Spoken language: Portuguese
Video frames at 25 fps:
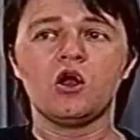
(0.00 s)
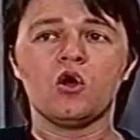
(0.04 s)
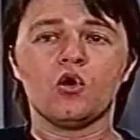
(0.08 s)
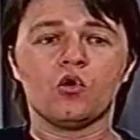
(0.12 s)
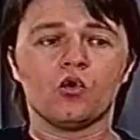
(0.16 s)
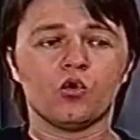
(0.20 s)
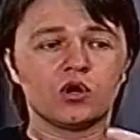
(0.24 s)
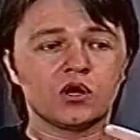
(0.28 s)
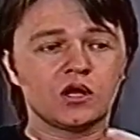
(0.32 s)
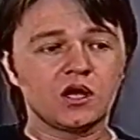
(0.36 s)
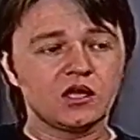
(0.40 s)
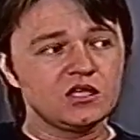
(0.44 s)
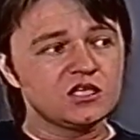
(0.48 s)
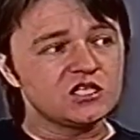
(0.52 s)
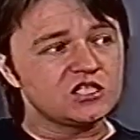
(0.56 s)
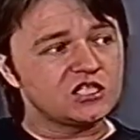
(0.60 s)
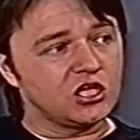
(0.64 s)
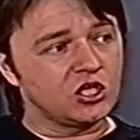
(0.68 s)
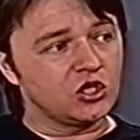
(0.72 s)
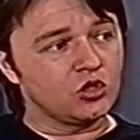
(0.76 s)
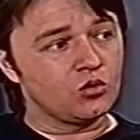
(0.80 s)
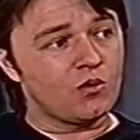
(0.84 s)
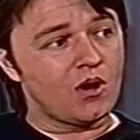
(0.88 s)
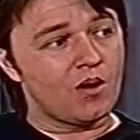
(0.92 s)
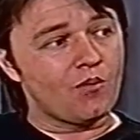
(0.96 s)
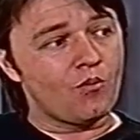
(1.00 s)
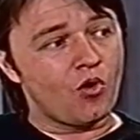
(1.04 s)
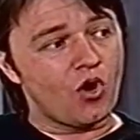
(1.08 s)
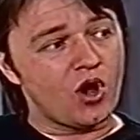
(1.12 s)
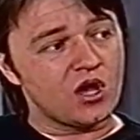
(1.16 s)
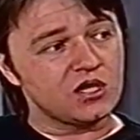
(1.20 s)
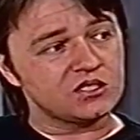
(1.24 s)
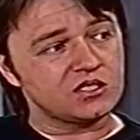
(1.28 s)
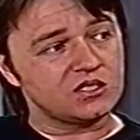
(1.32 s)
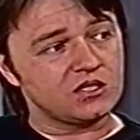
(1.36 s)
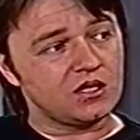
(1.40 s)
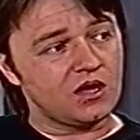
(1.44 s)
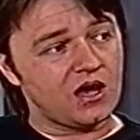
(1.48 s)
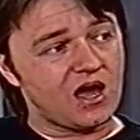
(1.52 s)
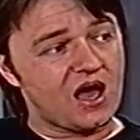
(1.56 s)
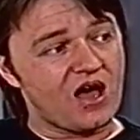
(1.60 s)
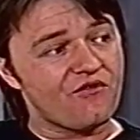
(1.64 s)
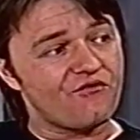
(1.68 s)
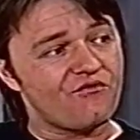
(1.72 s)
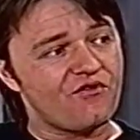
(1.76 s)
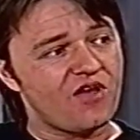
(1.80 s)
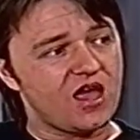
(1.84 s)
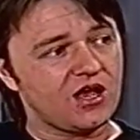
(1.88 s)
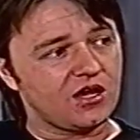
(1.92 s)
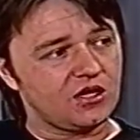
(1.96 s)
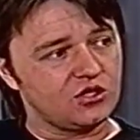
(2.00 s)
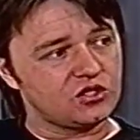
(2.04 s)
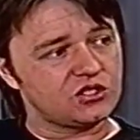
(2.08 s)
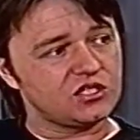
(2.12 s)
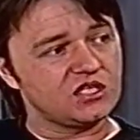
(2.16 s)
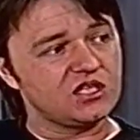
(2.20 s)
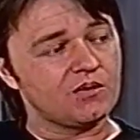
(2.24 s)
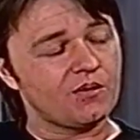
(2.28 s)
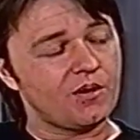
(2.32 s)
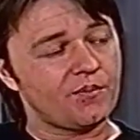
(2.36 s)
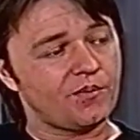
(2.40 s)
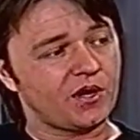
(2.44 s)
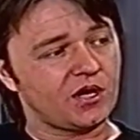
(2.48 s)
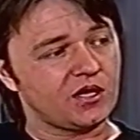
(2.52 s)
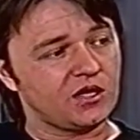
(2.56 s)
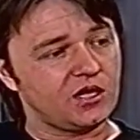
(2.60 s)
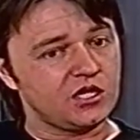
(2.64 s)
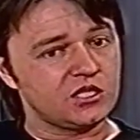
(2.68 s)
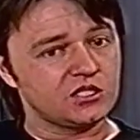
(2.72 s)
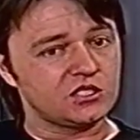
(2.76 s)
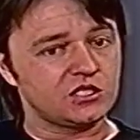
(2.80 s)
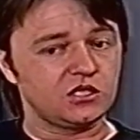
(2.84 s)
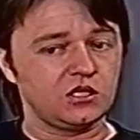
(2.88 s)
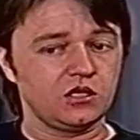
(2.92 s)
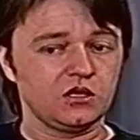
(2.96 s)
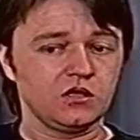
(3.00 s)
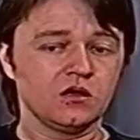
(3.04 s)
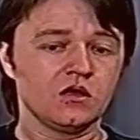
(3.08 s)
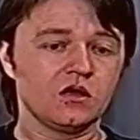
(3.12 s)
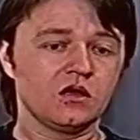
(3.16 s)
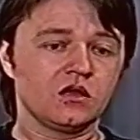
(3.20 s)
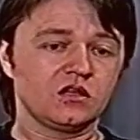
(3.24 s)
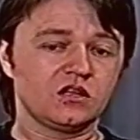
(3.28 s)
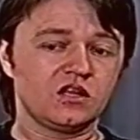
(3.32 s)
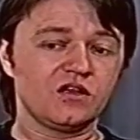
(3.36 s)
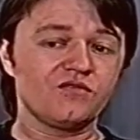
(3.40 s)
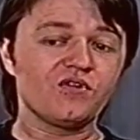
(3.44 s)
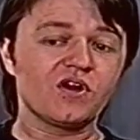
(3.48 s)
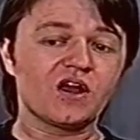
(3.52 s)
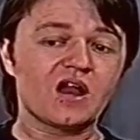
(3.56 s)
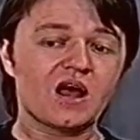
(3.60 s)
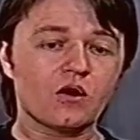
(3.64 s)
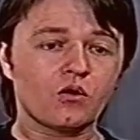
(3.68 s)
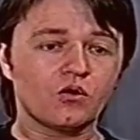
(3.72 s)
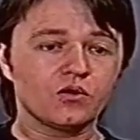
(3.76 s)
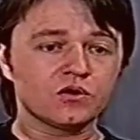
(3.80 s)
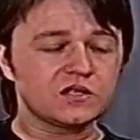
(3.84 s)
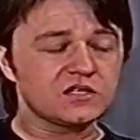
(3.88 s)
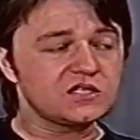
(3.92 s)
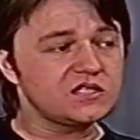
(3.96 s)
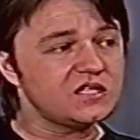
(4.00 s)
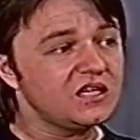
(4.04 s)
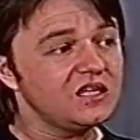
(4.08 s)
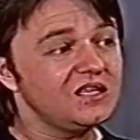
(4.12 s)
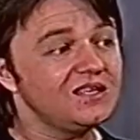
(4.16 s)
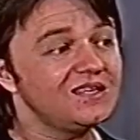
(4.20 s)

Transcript: organizando uma mostra AVEC de cinema paranaense que deverá acontecer em